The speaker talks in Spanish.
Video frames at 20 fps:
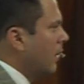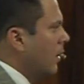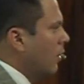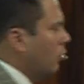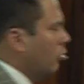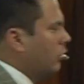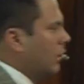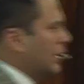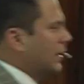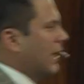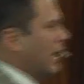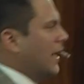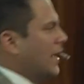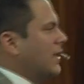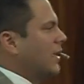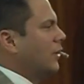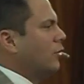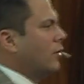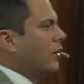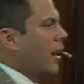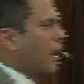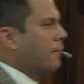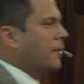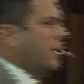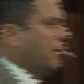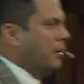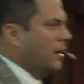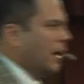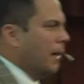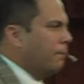Usted está leyendo la
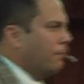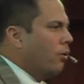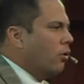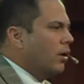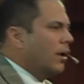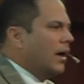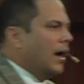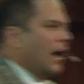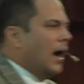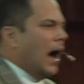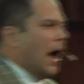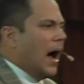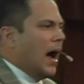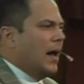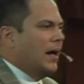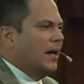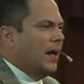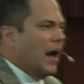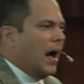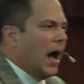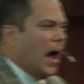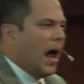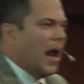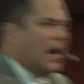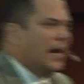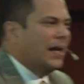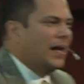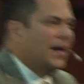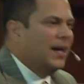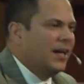Biblia porque hay
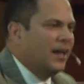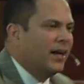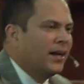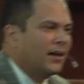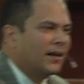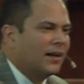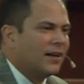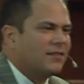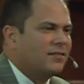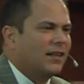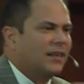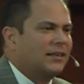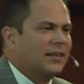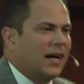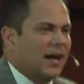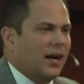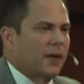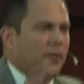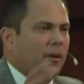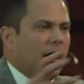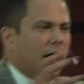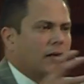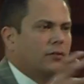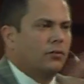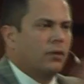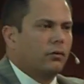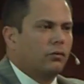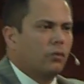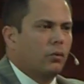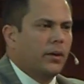alguien que se está
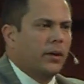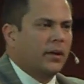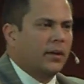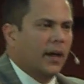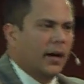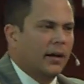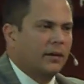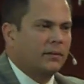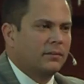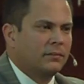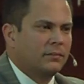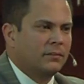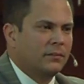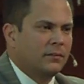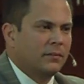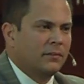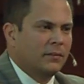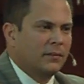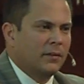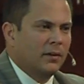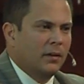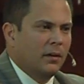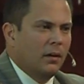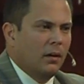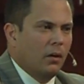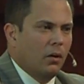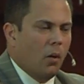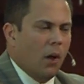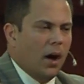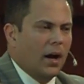revelando a su vida.
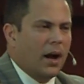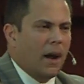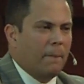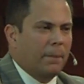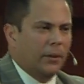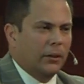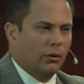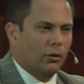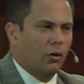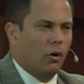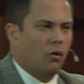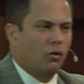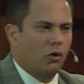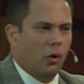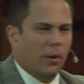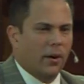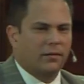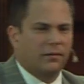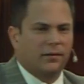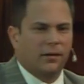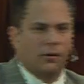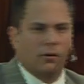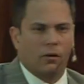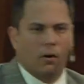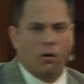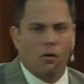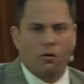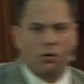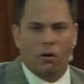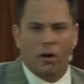Juan capítulo 1,
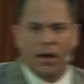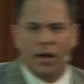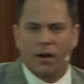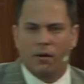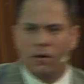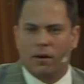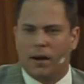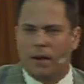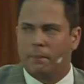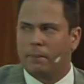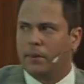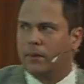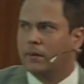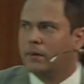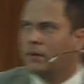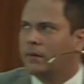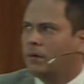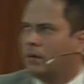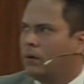versículo 1, léelo rápido.